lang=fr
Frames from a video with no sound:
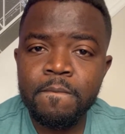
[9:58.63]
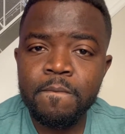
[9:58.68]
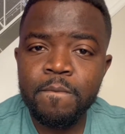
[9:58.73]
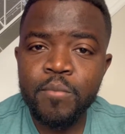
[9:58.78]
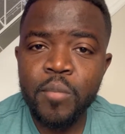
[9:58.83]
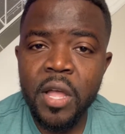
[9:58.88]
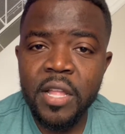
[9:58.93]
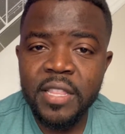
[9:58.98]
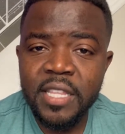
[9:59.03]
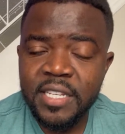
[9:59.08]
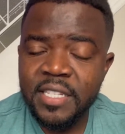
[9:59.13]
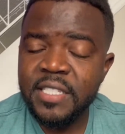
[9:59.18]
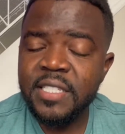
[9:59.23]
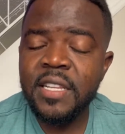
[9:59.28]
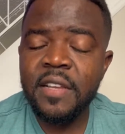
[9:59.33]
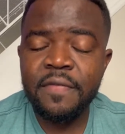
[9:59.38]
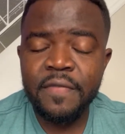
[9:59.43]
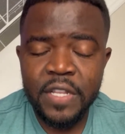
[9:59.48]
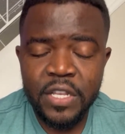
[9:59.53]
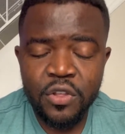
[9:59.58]
Partagez
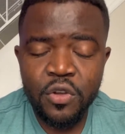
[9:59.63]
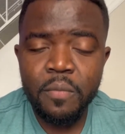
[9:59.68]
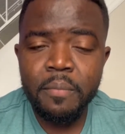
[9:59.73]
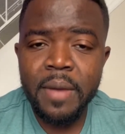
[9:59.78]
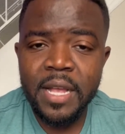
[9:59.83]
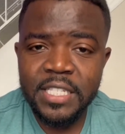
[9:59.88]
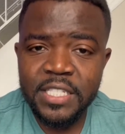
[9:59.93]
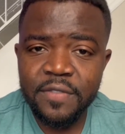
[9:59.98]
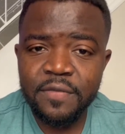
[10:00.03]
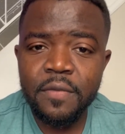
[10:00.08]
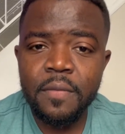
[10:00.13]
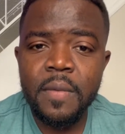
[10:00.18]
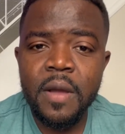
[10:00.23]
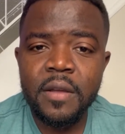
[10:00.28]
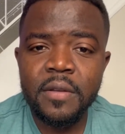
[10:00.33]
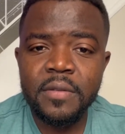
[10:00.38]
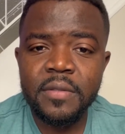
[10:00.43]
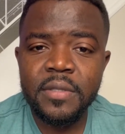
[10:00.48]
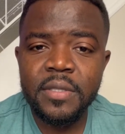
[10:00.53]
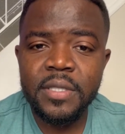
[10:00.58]
cette vidéo massivement,
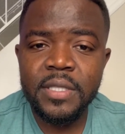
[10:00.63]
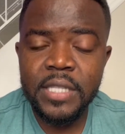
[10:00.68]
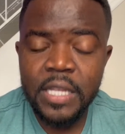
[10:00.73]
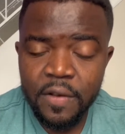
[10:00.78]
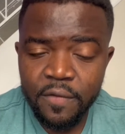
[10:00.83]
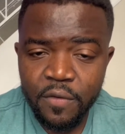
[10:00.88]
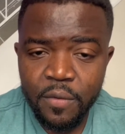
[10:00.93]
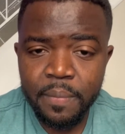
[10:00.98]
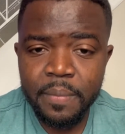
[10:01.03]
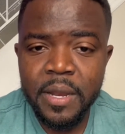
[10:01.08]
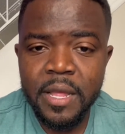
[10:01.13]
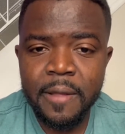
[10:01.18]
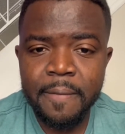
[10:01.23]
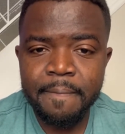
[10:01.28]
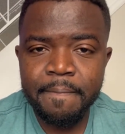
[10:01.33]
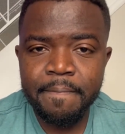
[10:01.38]
s'il vous plaît.